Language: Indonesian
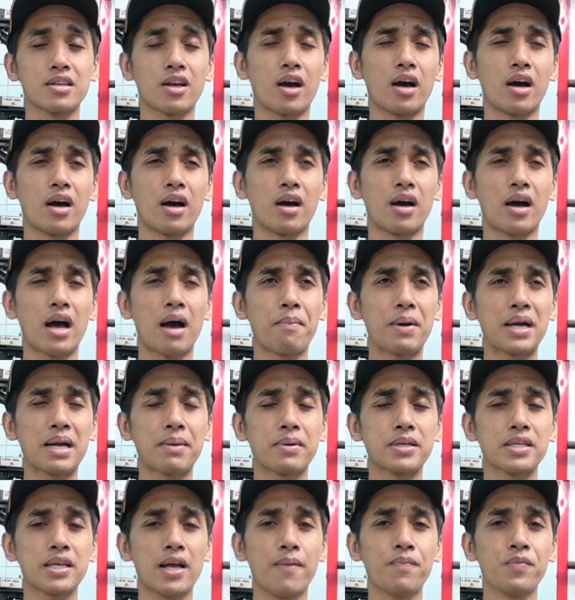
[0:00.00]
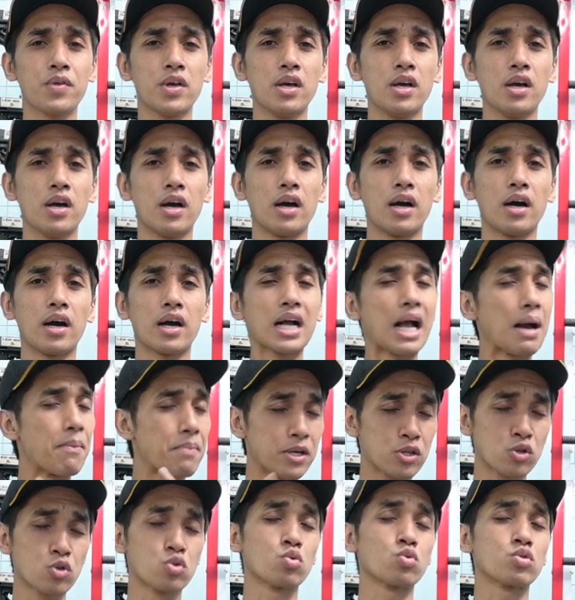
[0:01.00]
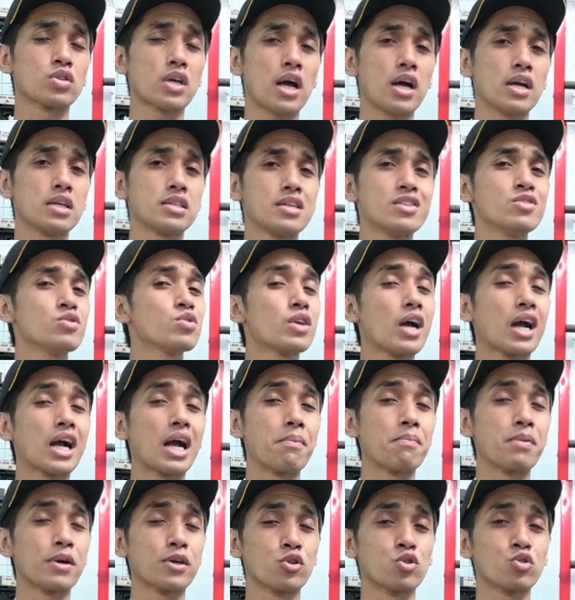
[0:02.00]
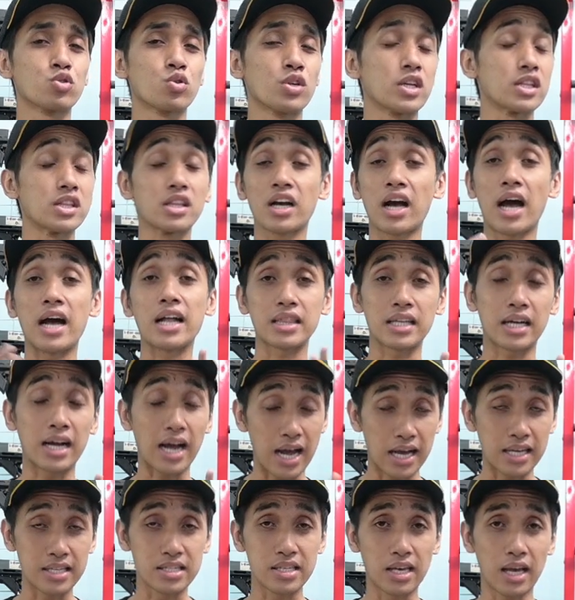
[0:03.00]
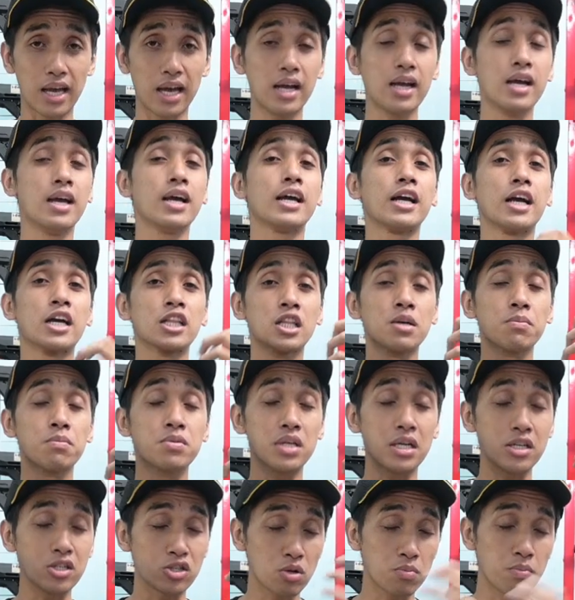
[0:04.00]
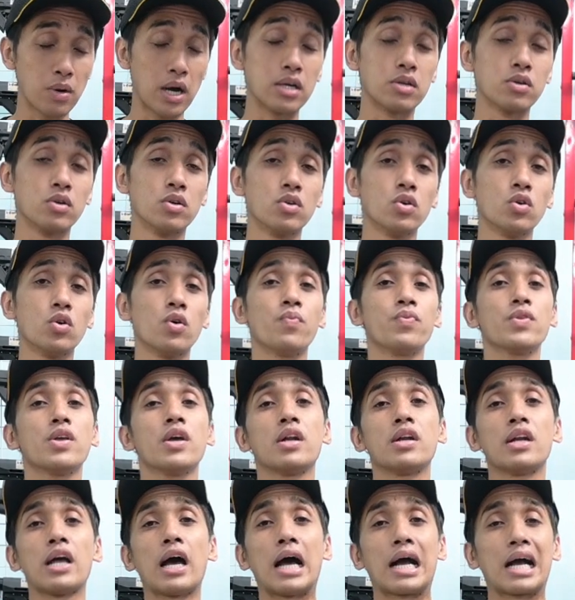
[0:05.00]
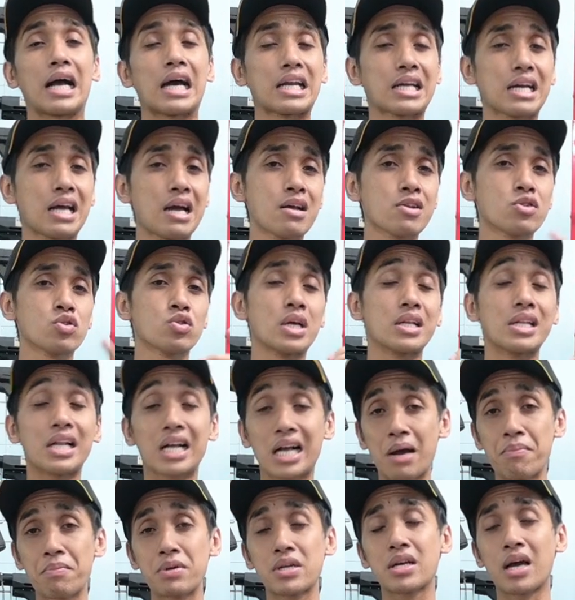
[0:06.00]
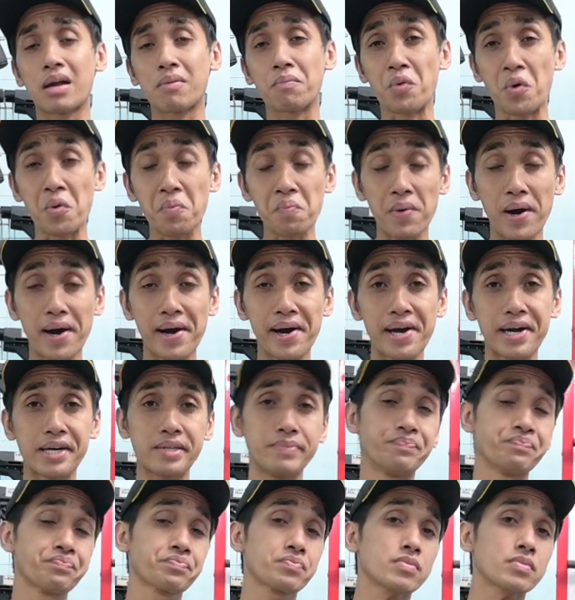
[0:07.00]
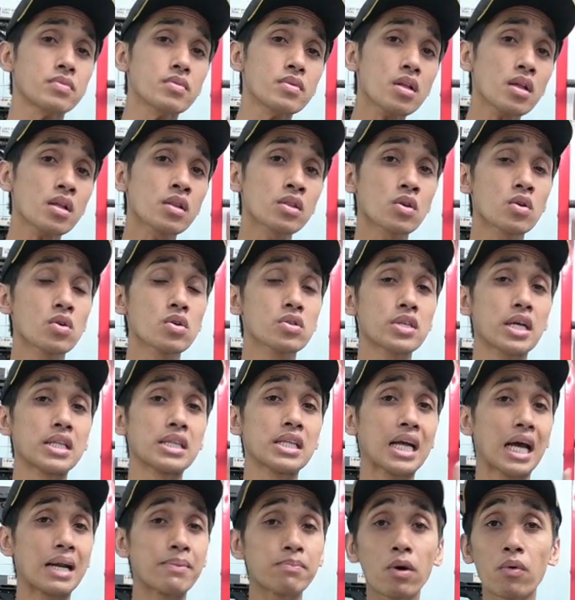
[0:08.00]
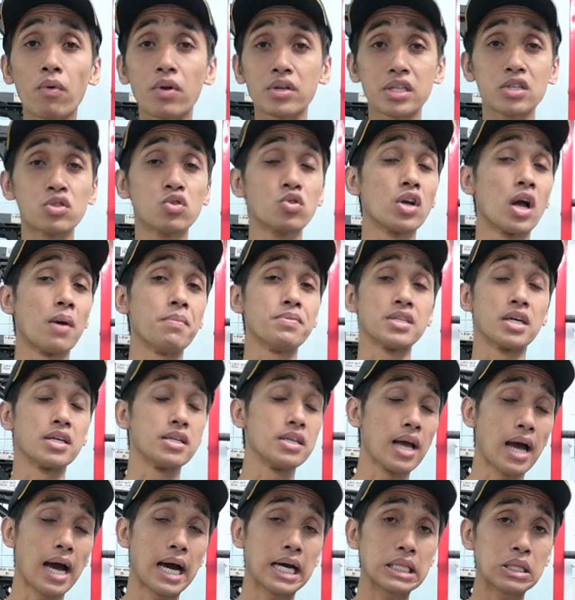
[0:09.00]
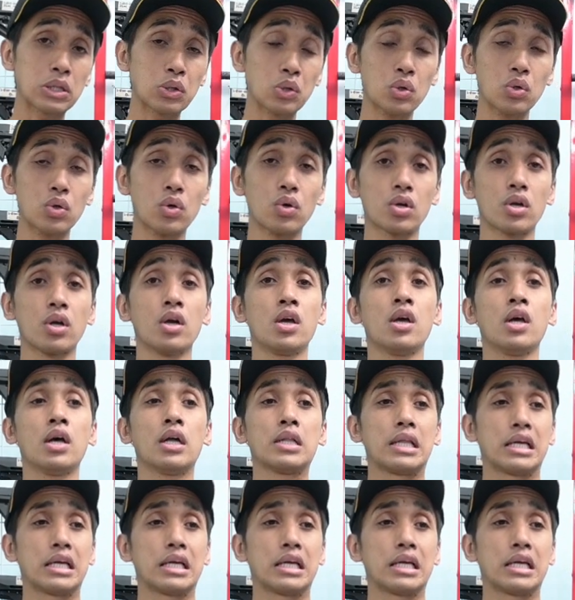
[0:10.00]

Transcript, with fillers: uh, apa namanya eh, nggak begitu susah dan juga nggak begitu sulit tengah-tengah aja itu bisa dicoba dulu nah karena sudah dilengkapi dengan pompa Terus settingan powernya juga bisa diatur,